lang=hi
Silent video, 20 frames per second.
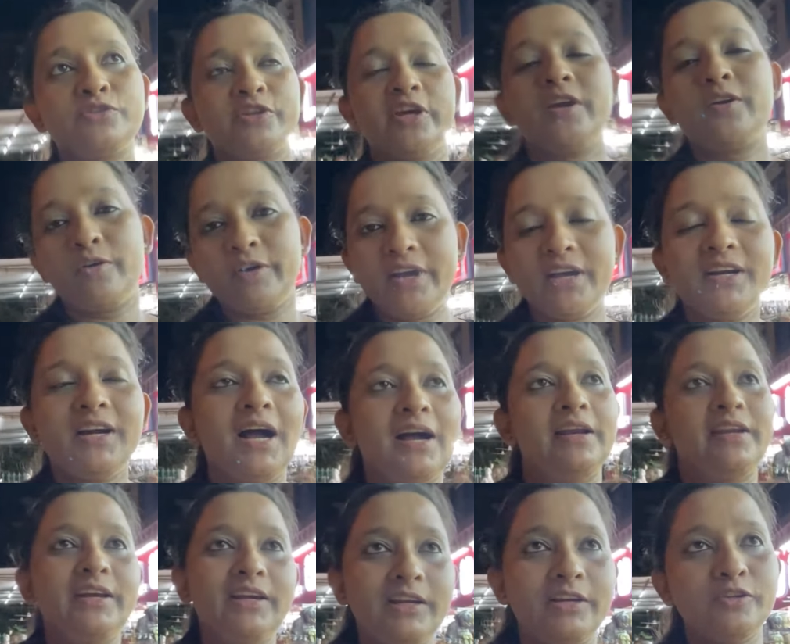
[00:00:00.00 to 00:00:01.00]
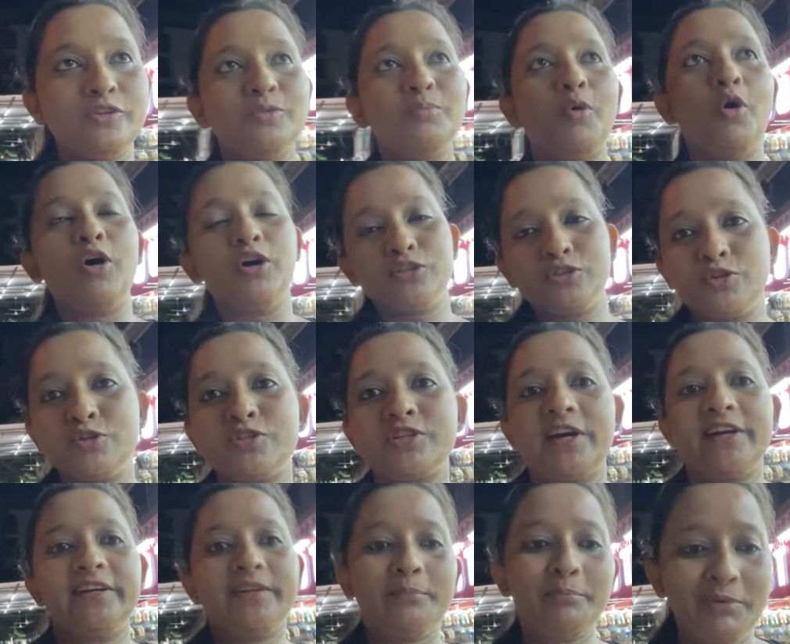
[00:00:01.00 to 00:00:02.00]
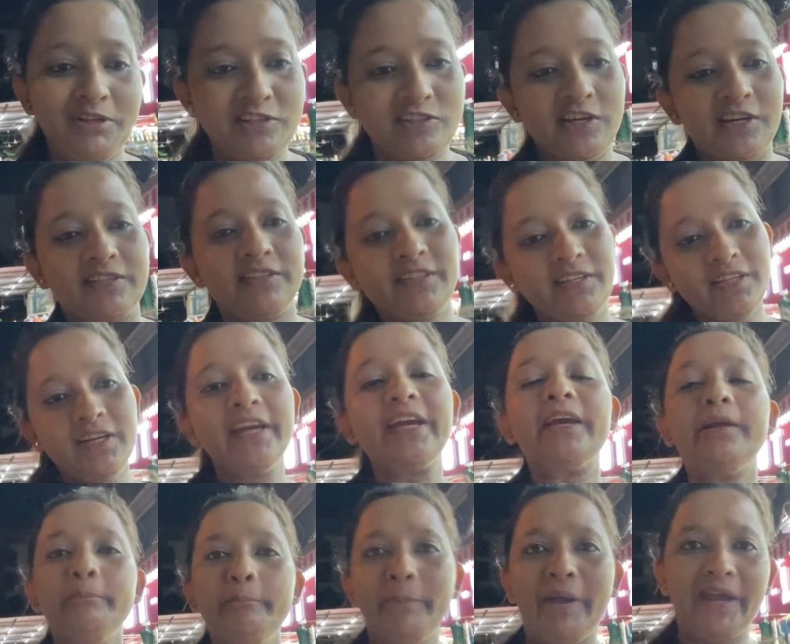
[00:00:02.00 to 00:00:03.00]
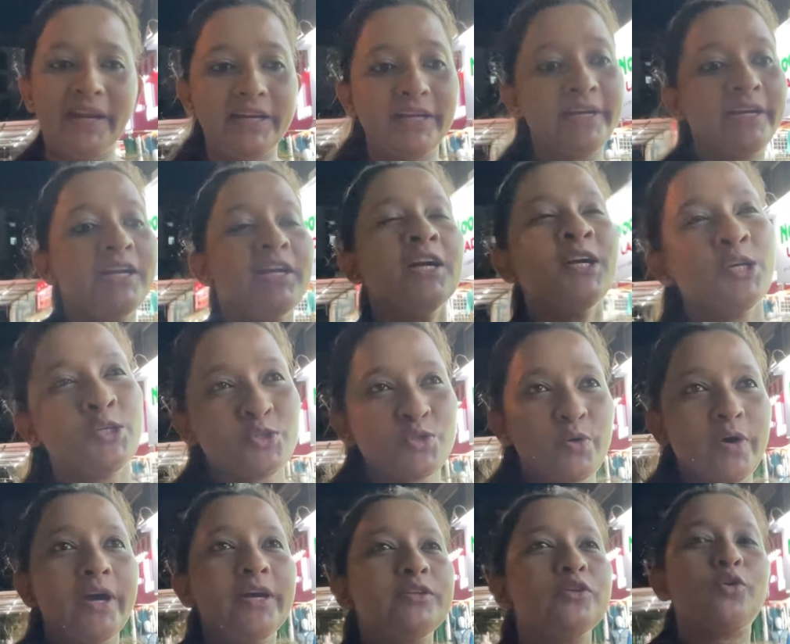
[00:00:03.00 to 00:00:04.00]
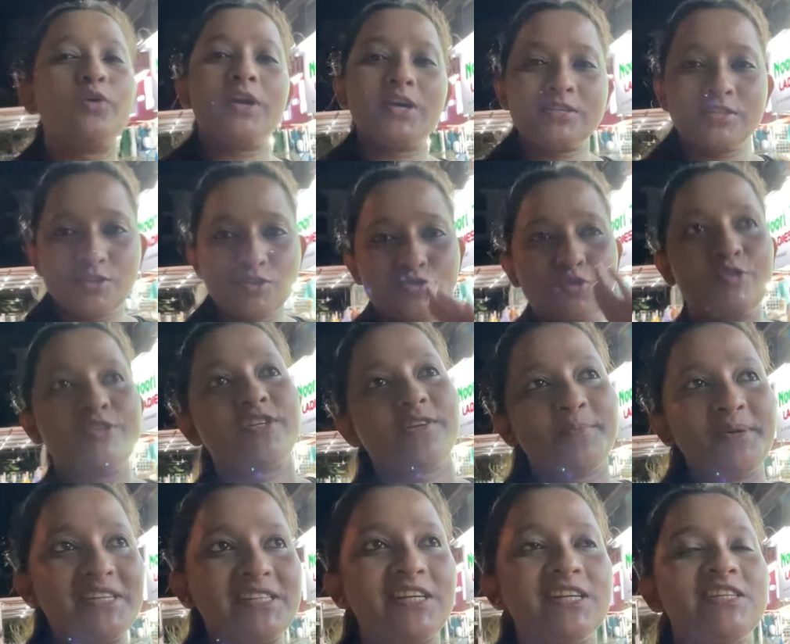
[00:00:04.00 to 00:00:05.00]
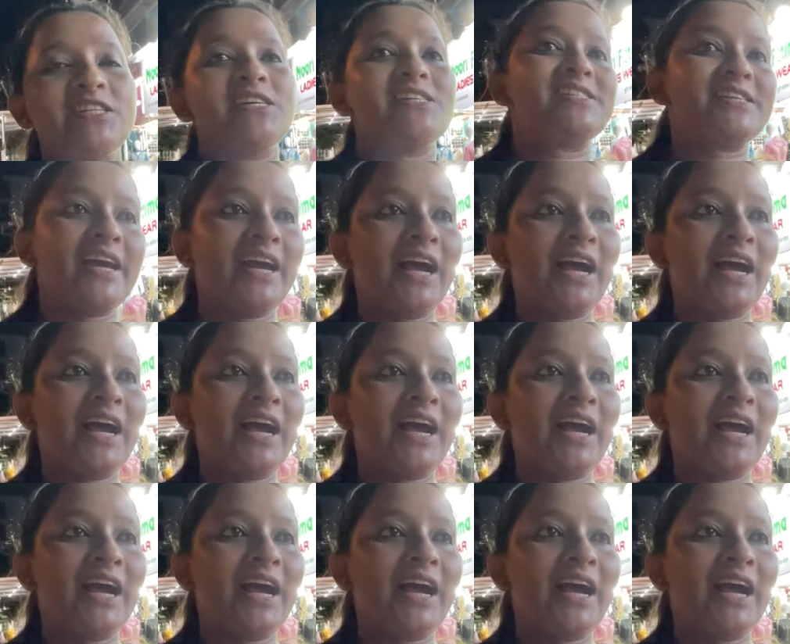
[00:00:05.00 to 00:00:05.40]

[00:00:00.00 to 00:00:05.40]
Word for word: देखो यार खाने के लिए तो बहुत कुछ आइटम मिल जाते हैं लेकिन मैंने जो है थोड़ा सा सोच समझ के चीज़ें